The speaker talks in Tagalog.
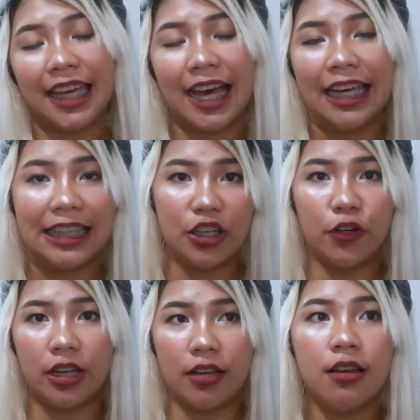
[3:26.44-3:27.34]
Kaya
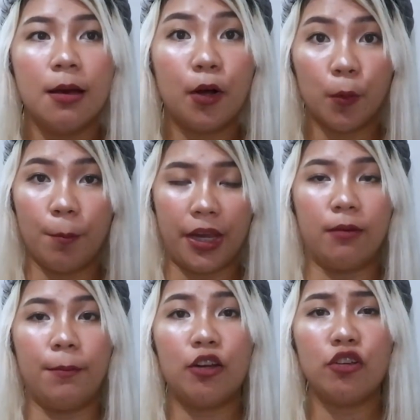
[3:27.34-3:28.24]
hindi ko na
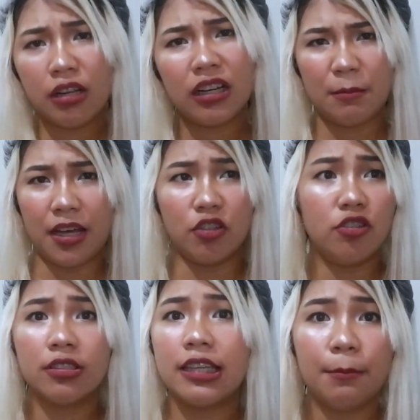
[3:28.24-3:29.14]
ma-compare. Pero yun lang naman,
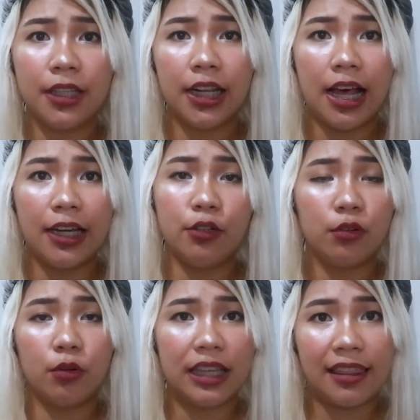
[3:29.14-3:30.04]
yun yung sabi nila. I
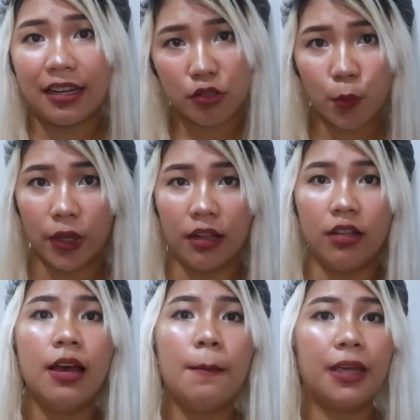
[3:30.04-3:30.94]
don't know, They that as you
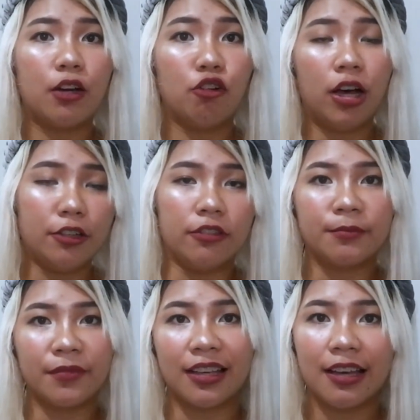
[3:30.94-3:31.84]
will. Pero
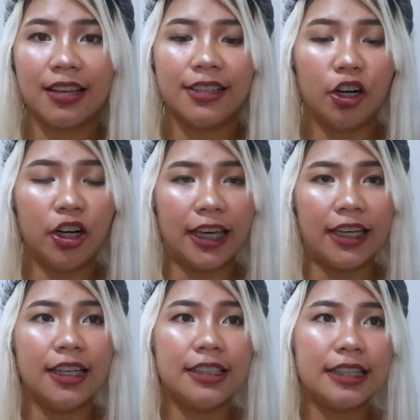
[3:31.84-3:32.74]
ayun, Okay.
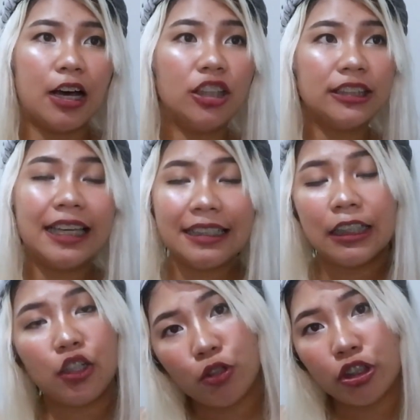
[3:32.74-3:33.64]
Sa
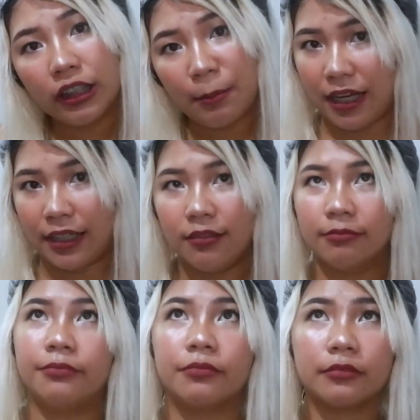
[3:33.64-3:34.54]
oxidizing lotion
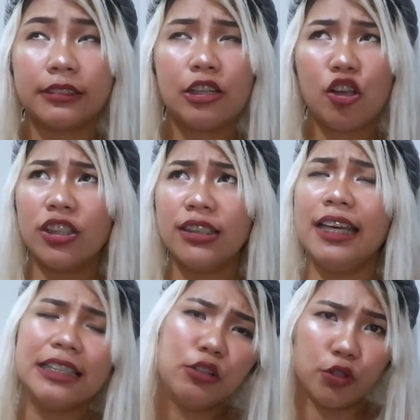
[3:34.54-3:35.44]
naman,
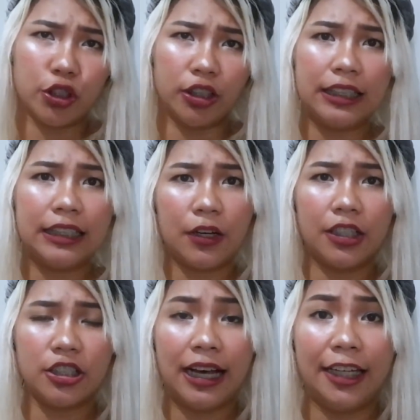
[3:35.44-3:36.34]
oxidizing lotion, tinatawag
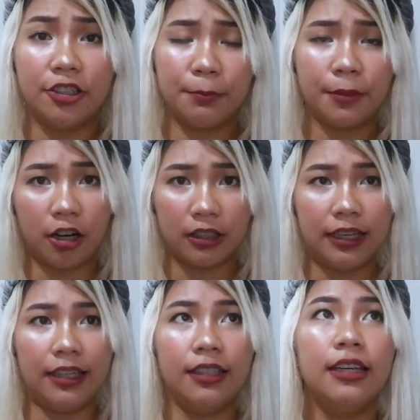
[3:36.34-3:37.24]
din siyang hydrogen
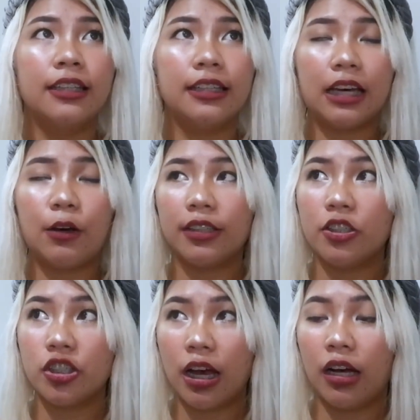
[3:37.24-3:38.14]
peroxide, tinatawag
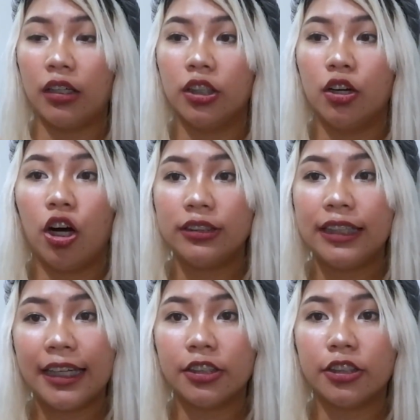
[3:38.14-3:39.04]
din siyang
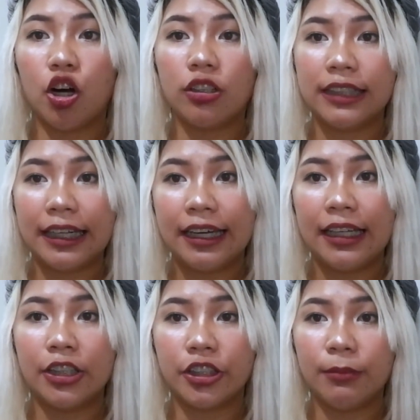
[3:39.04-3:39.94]
oxidizer,
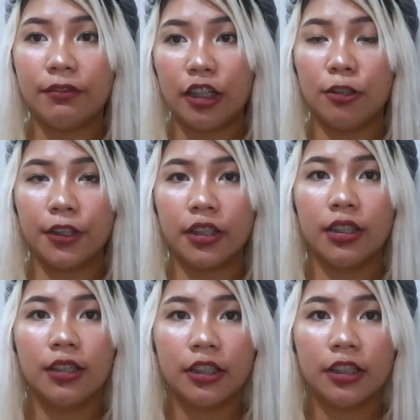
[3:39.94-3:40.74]
oxidant, cream developer,